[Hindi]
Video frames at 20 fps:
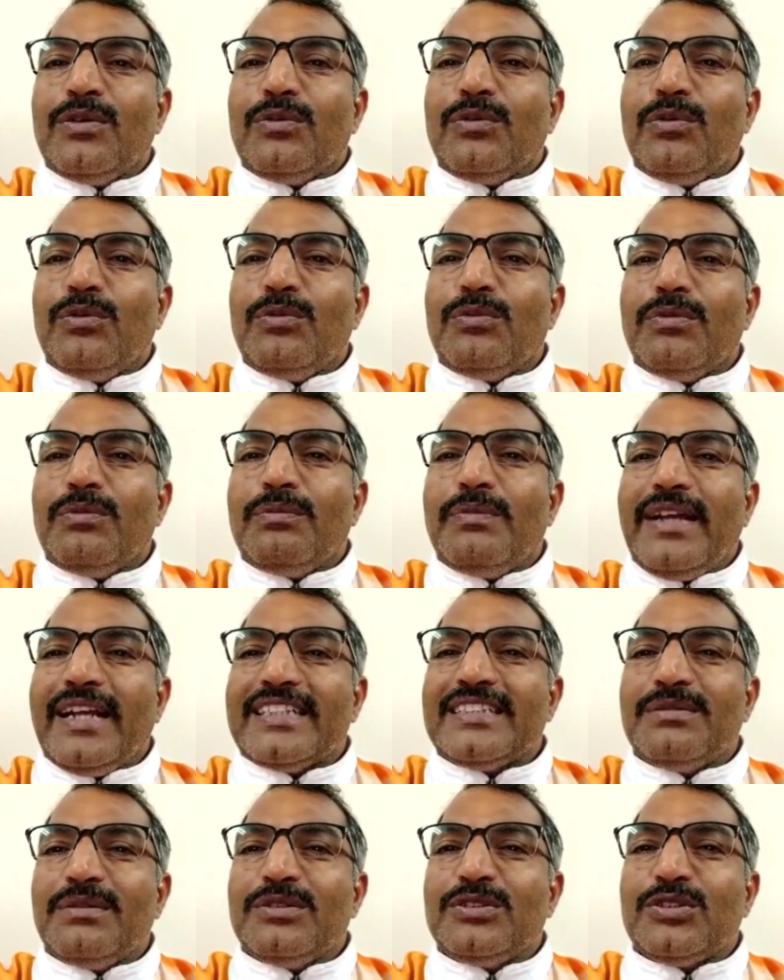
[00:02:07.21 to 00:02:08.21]
वो
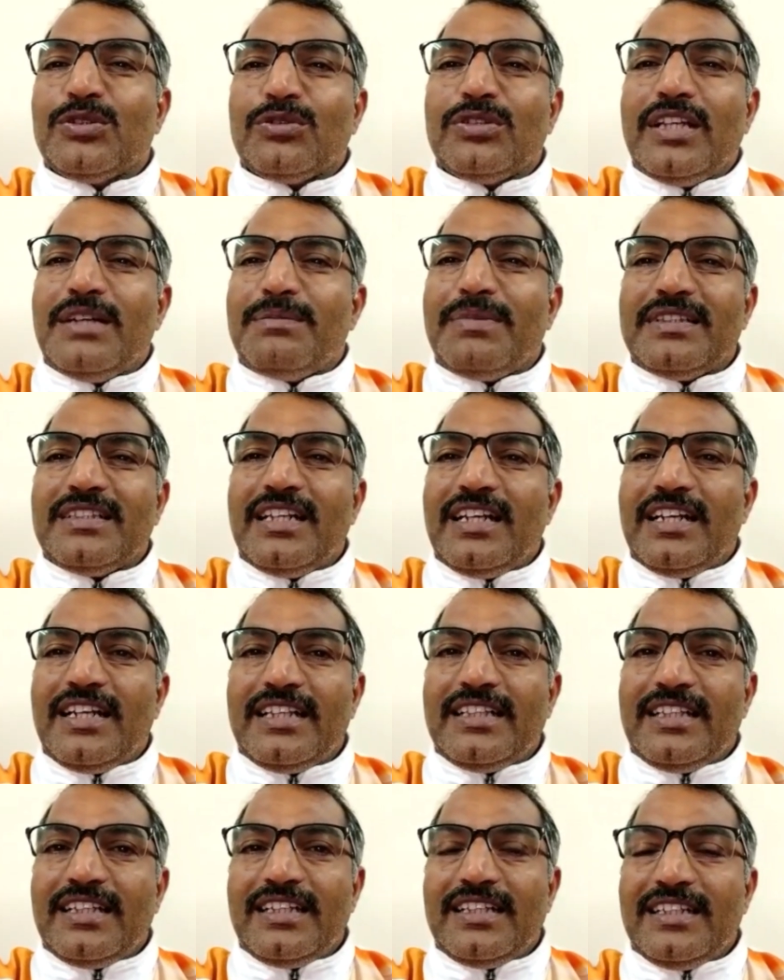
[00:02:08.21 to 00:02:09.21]
मैक्सिमम चौदह पंद्रह
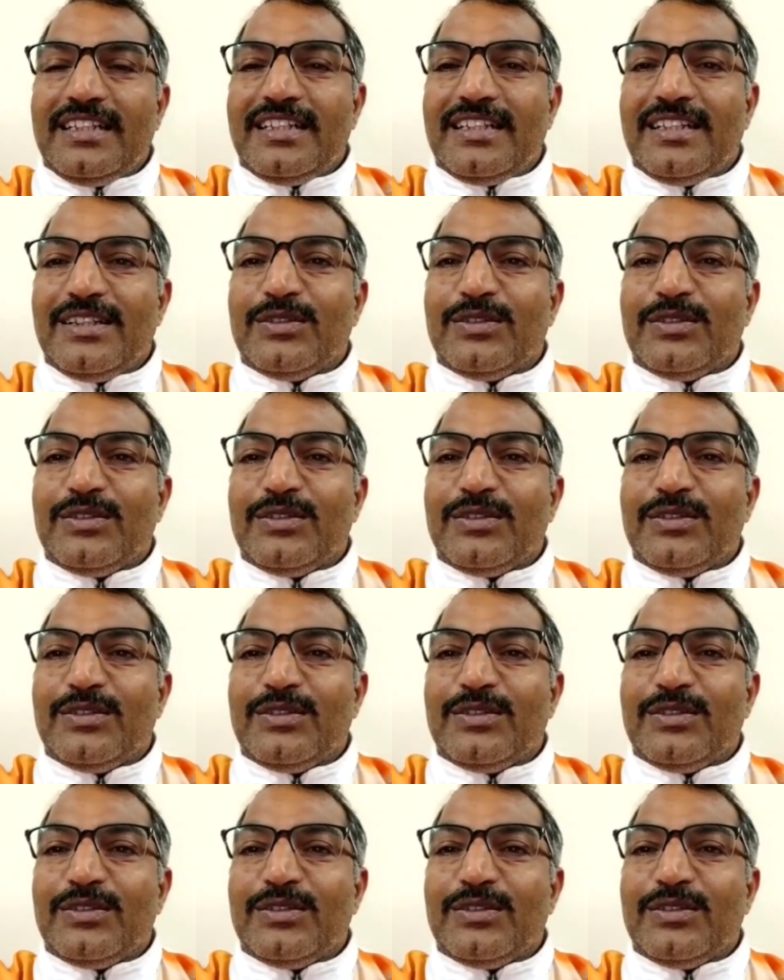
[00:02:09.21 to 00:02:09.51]
रहता है